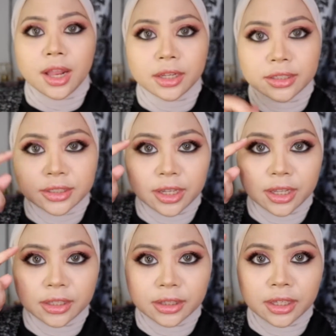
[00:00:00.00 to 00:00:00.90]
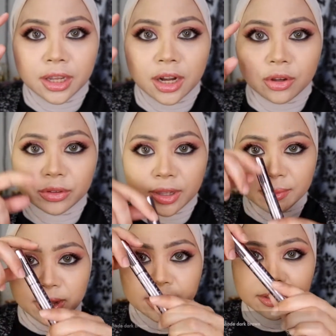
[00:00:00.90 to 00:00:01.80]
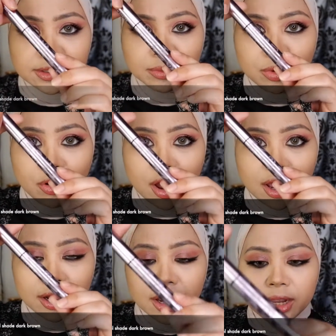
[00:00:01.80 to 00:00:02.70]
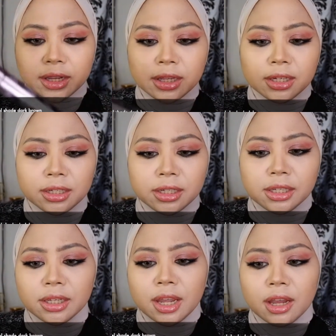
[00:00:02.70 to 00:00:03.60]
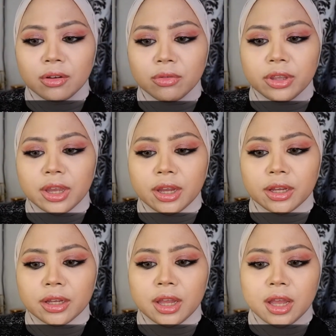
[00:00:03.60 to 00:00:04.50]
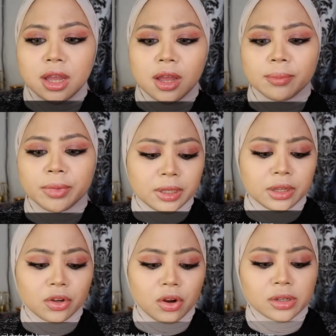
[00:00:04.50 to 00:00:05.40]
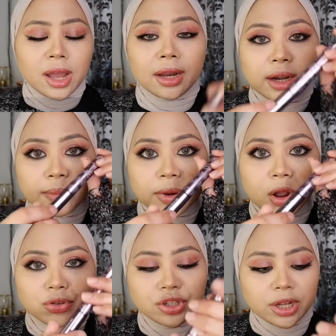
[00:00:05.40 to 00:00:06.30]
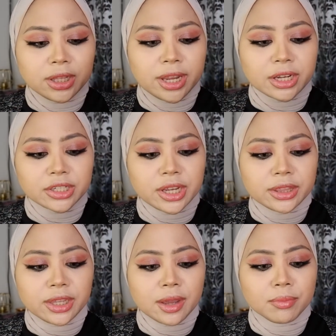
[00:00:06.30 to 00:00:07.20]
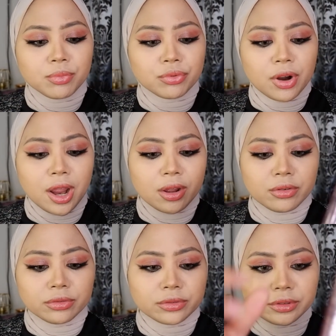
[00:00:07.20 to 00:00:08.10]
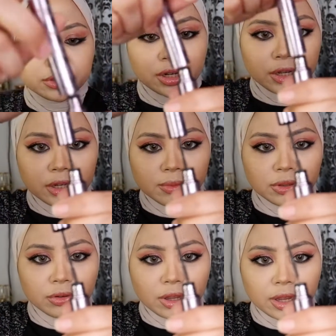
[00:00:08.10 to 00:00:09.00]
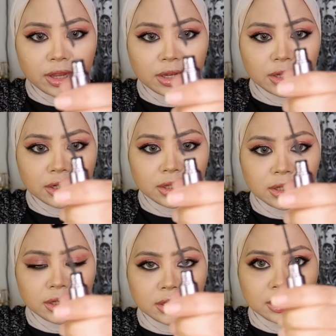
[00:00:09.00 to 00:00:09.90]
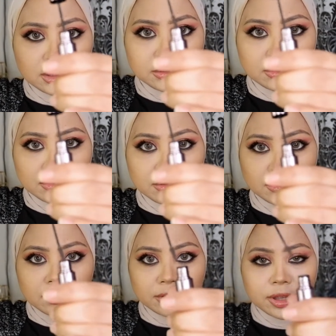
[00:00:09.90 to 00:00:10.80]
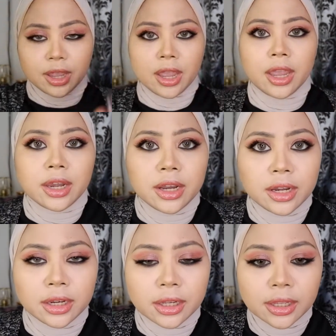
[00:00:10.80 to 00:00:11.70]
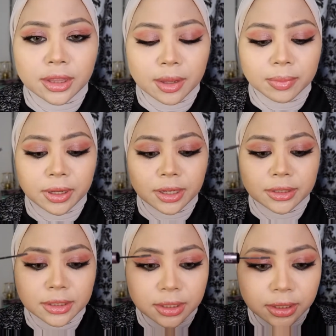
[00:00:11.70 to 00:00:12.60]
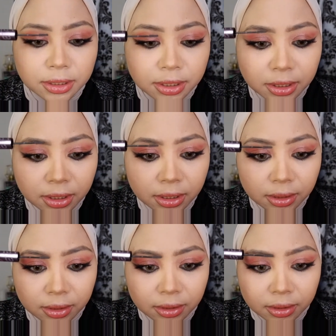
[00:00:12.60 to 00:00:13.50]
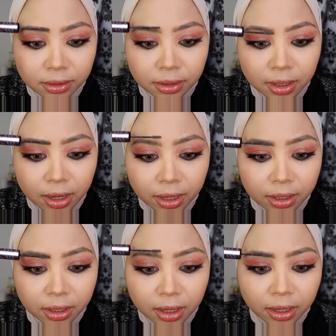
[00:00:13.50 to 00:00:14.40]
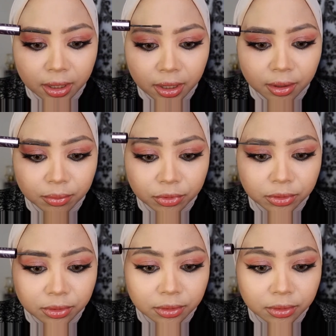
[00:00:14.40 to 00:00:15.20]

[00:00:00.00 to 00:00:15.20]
alisnya tinggal aku tambahin si brokara ini aku yang microkara brow gel yang shade-nya brown nah ini bentuknya kayak gini nih oke okay, dan ini kita aplikasikan aja Layan-layan rambut